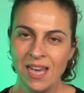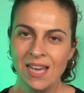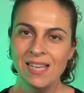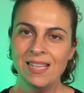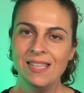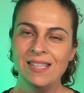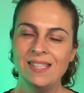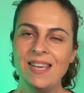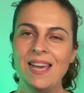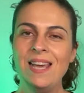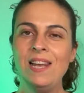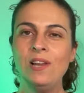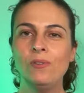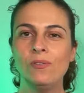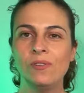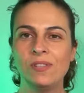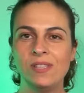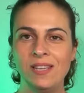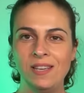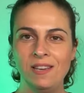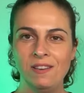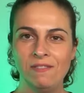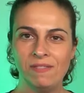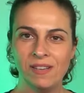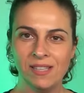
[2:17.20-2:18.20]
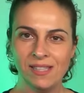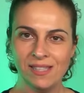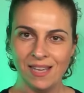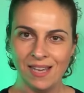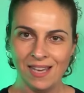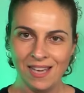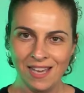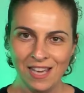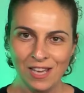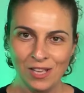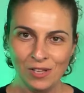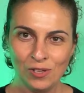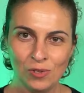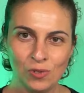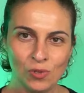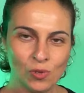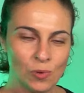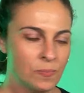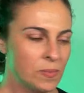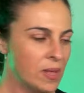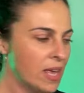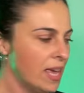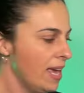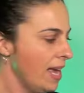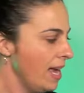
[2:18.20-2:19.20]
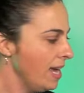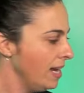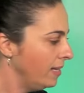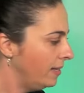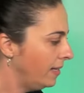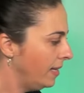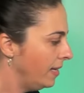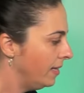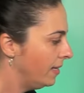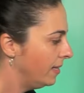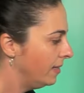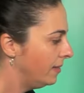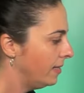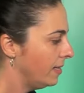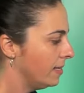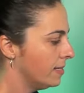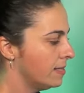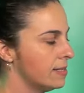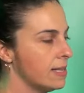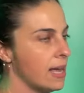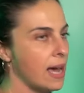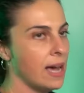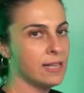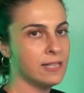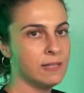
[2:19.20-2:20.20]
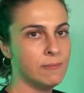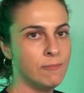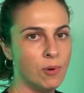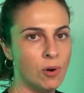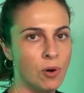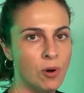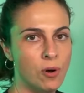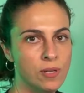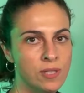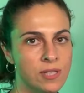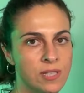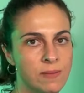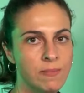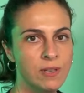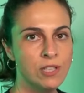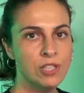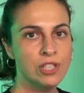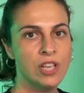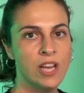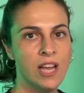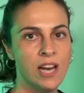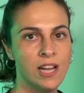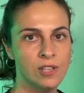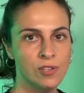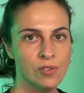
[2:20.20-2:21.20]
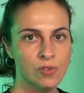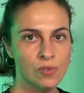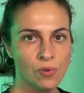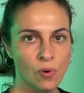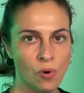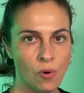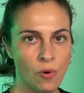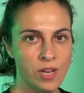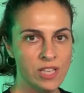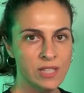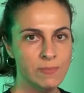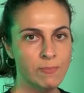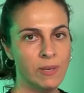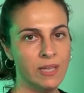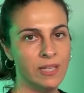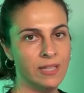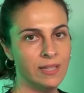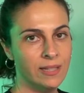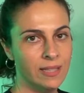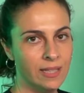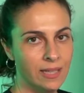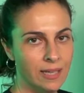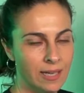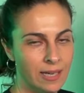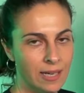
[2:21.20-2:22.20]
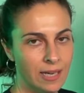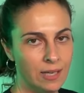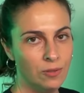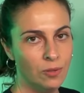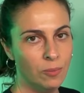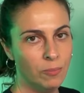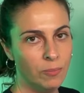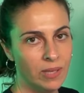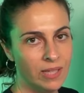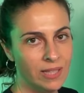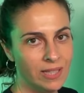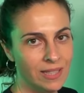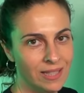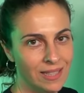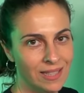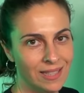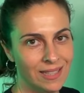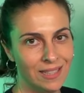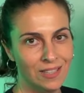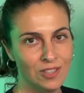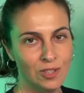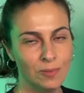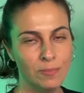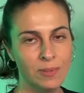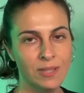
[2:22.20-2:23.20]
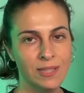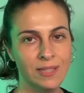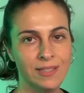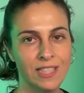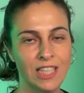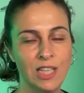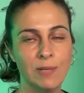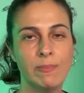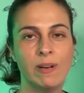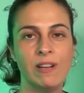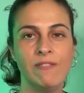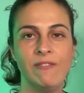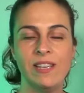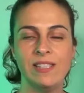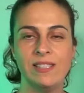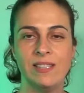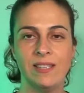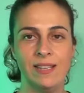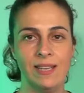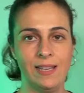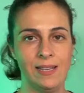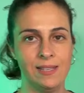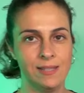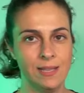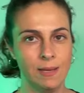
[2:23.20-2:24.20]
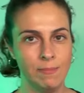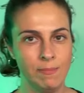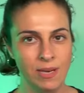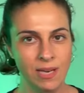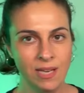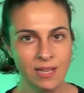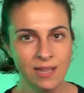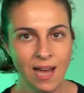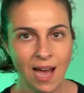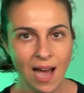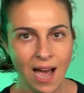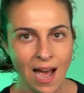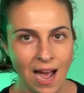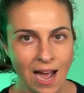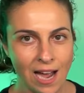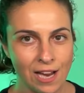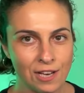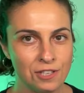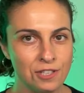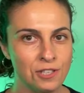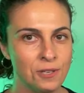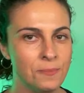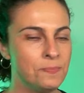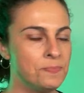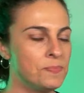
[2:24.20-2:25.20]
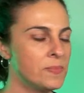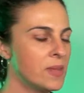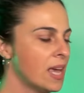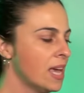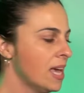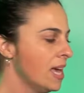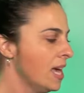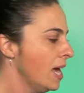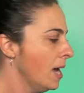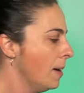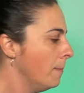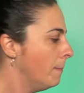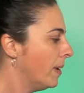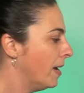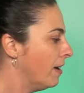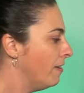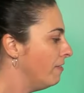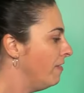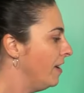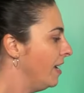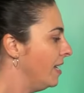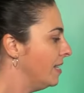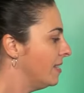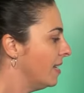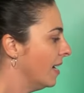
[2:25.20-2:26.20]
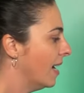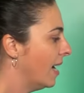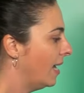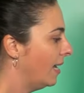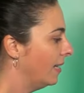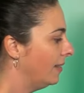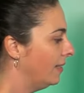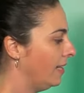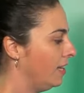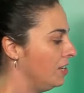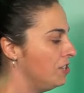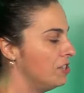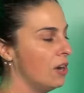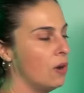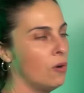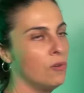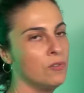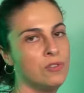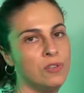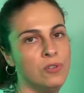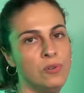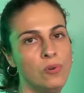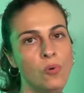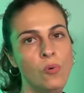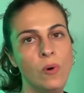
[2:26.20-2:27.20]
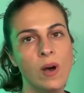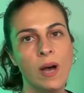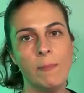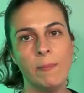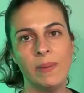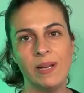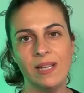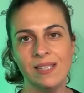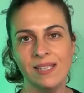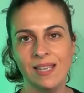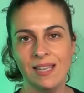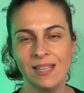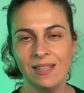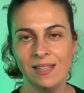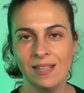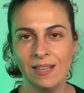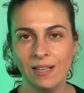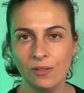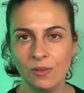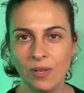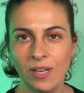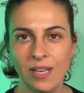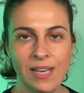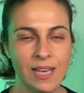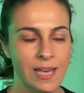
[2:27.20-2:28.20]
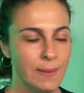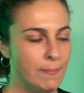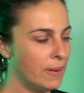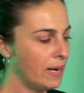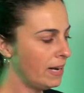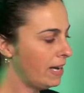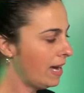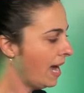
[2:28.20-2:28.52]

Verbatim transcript: Se ele conseguir fazer isso, ele tem que testar as próximas gerações, plantando, plantando, plantando para ver se tem estabilidade, para ver se a característica continua apresentando aqui. Pra,